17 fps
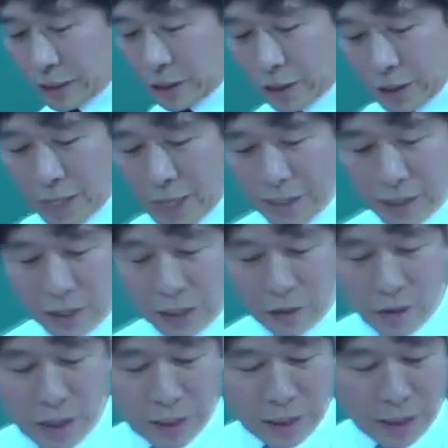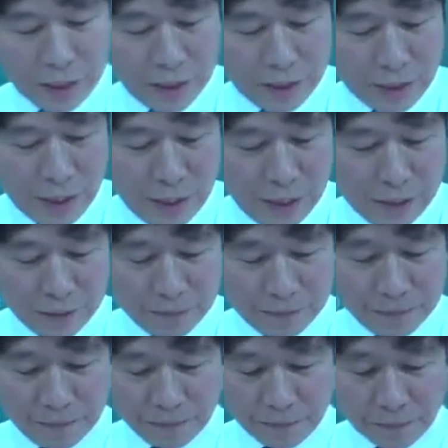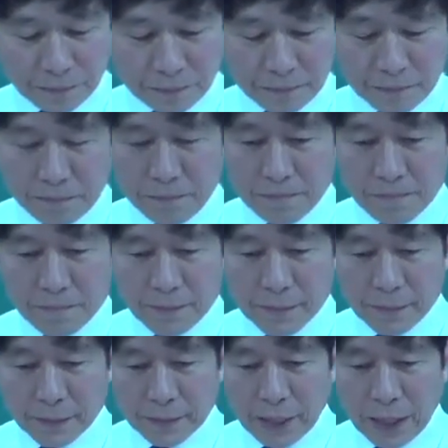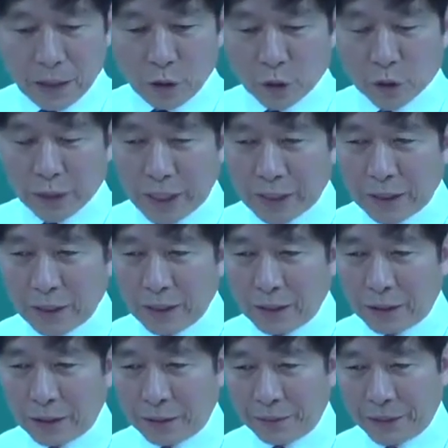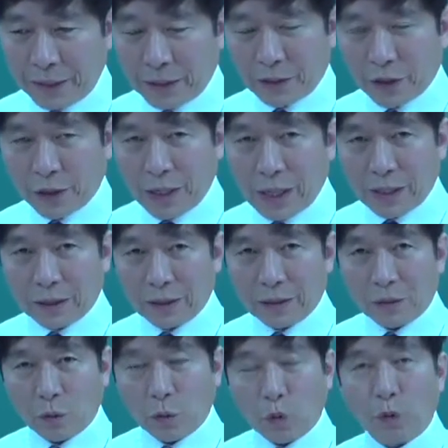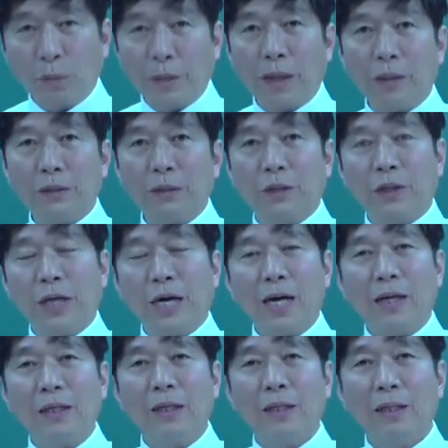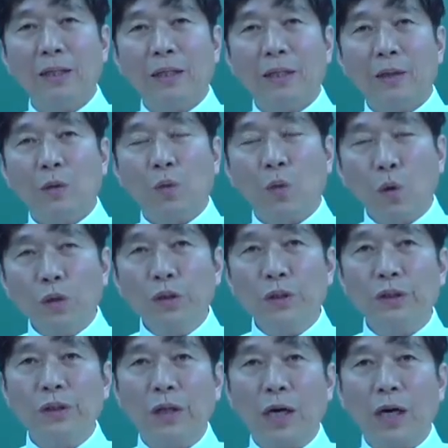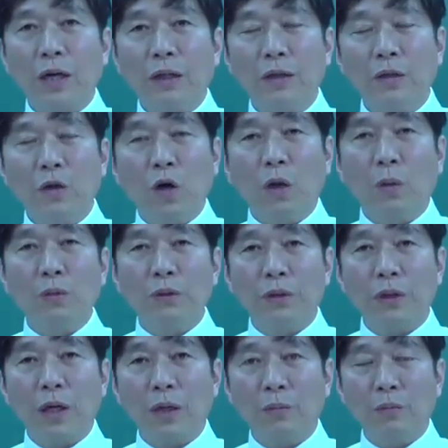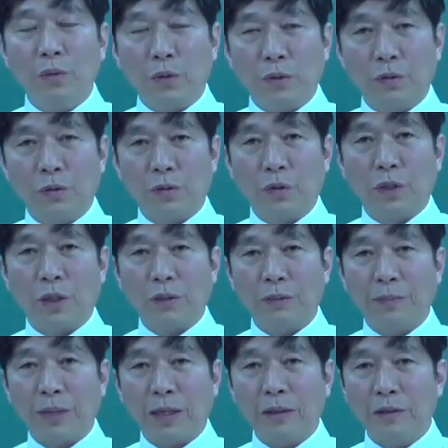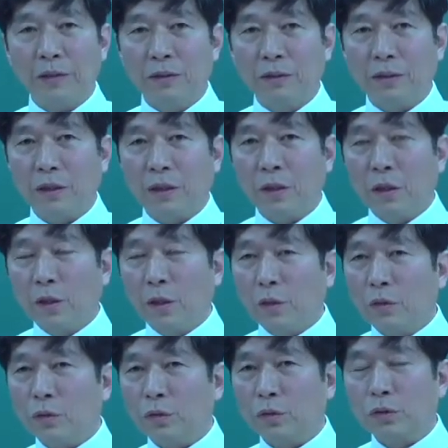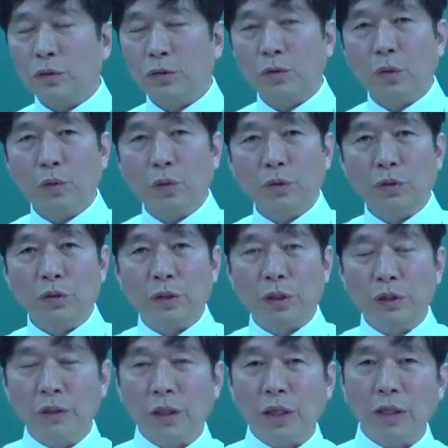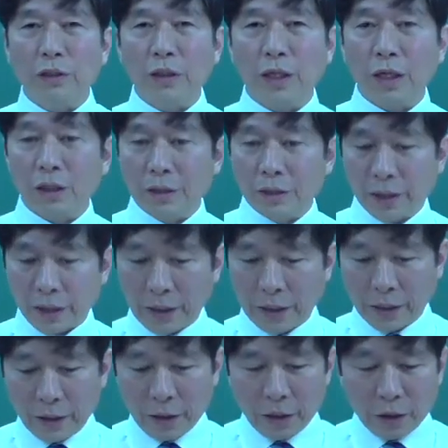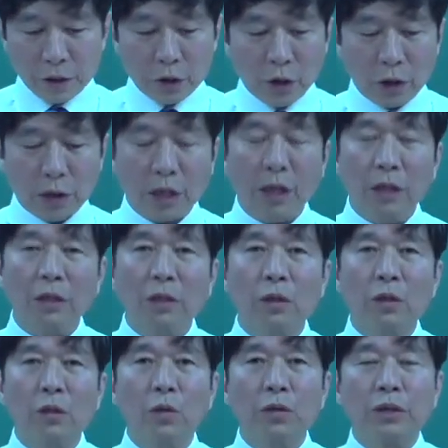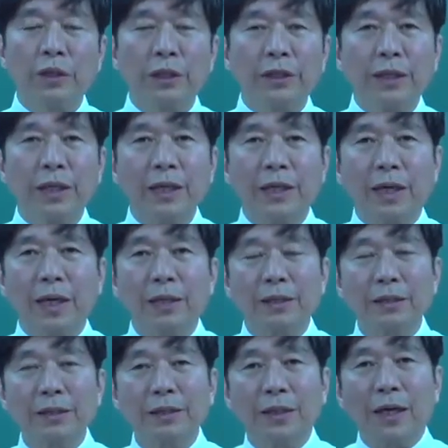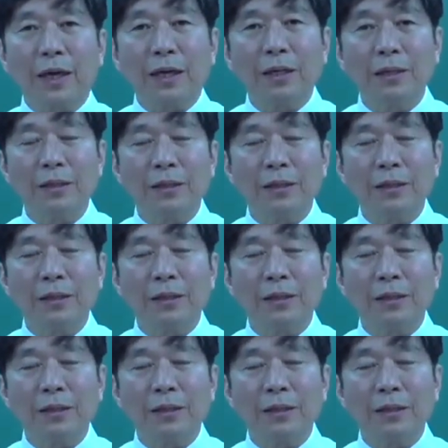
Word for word: 저항의 관계이다. 딸려오지 않으려는 겁니다. 저항은 오르막 저항, 공기 저항, 커브 저항 뭐 여러 가지 많이 있는데 그래서 서울에서 대전까지 가는데 열칸을 끌고 제시간에 갈 것인가?